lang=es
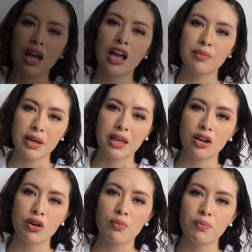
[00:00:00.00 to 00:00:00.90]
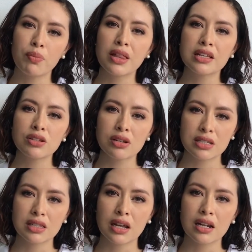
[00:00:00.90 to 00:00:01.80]
En México, puedes
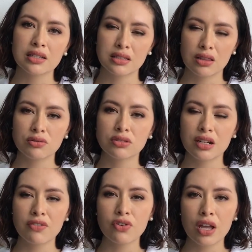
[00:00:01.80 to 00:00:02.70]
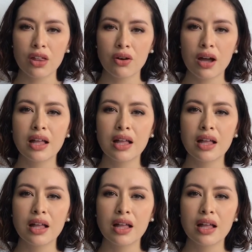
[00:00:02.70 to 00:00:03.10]
solicitar el estatus de refugiado